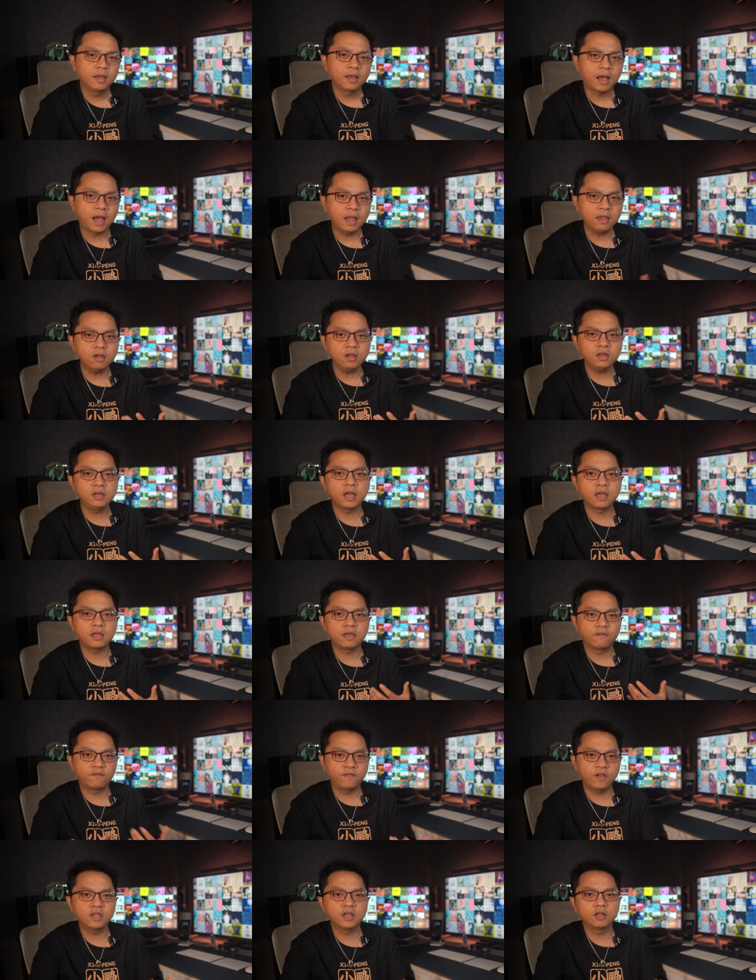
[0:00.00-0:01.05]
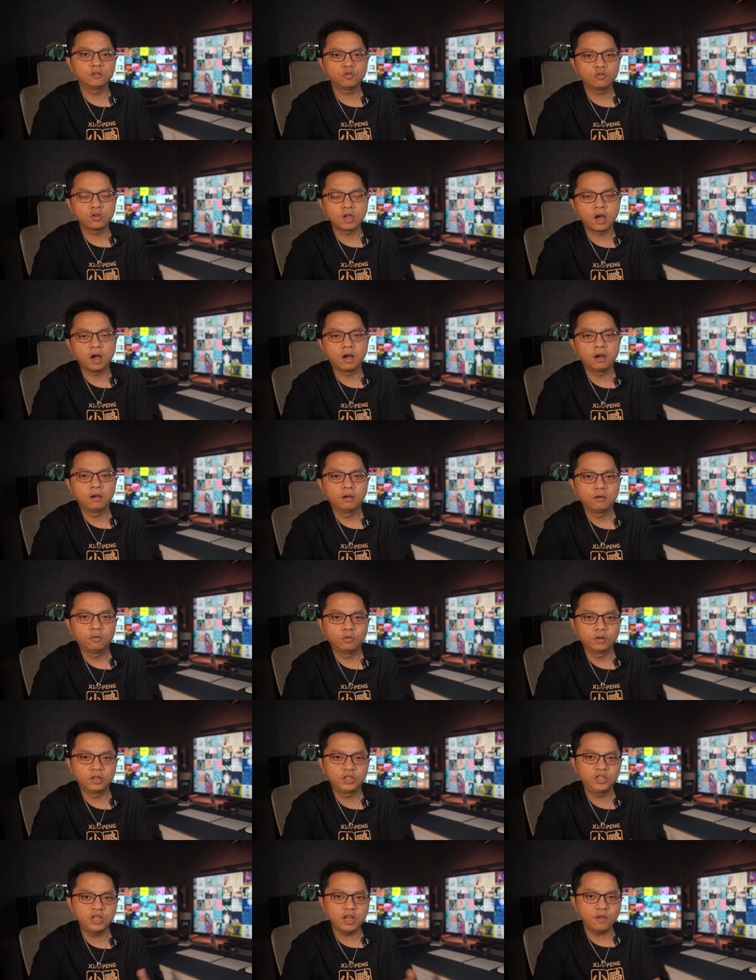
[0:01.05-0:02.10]
还有一点也非常重要，
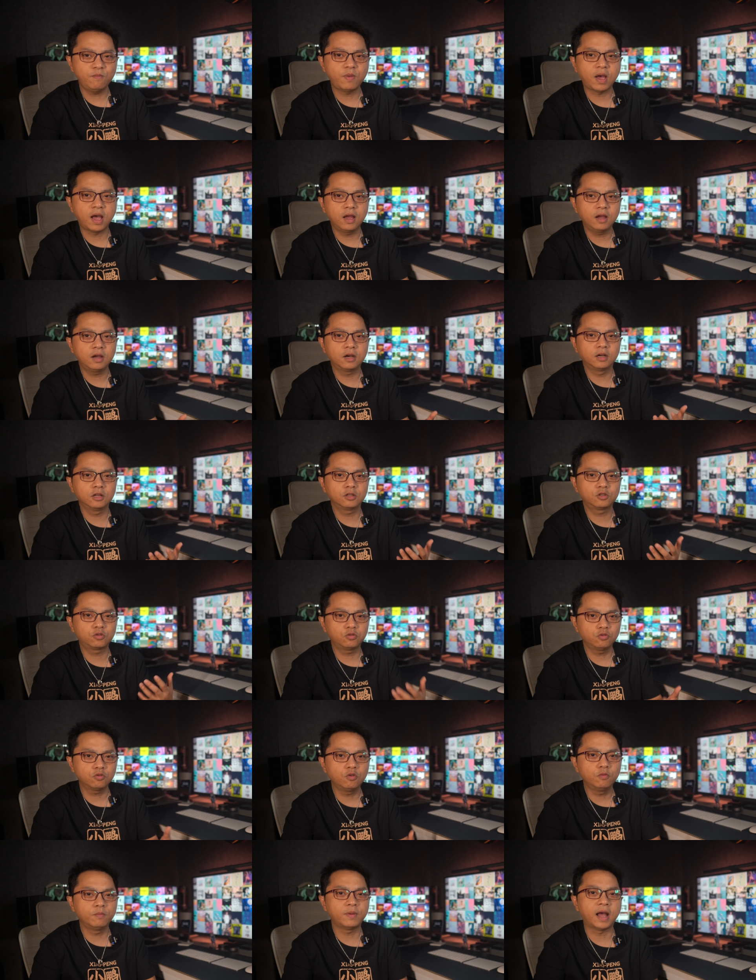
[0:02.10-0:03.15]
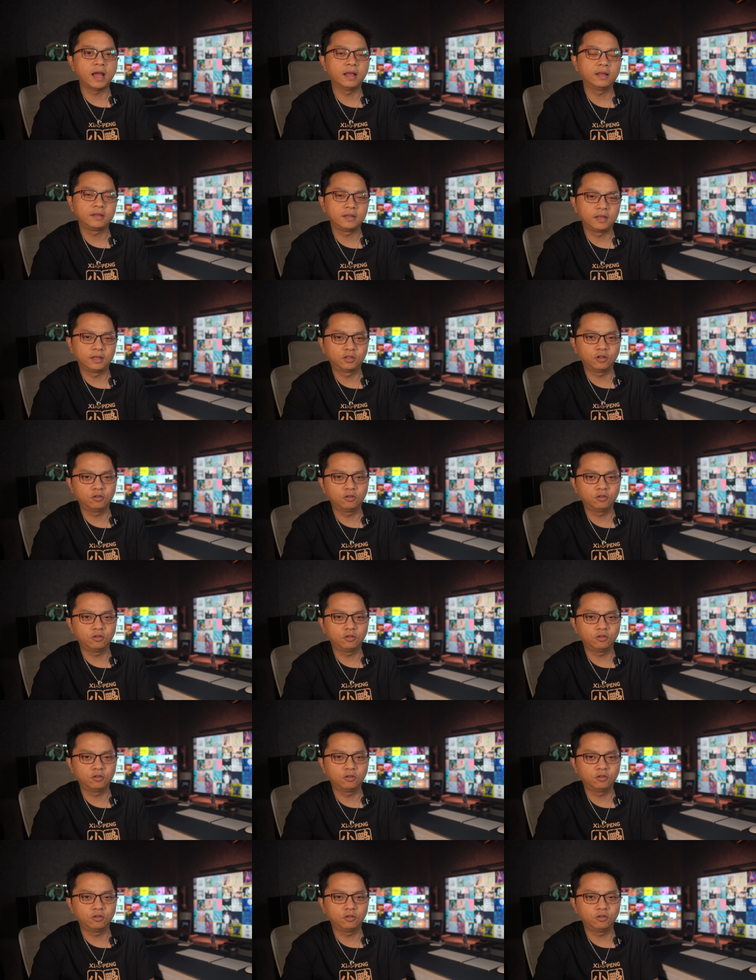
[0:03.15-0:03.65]
我的键盘和触控板也